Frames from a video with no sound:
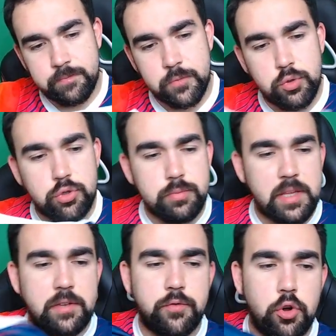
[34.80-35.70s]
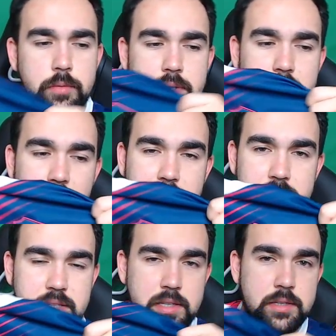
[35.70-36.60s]
üstümdeki formanın
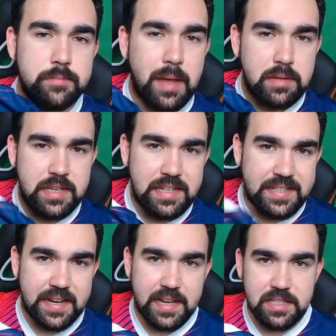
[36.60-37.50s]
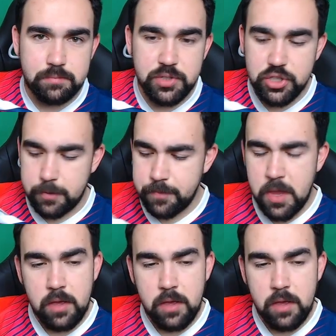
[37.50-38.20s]
aynısı. Ben İngiltere'ye gitmiştim.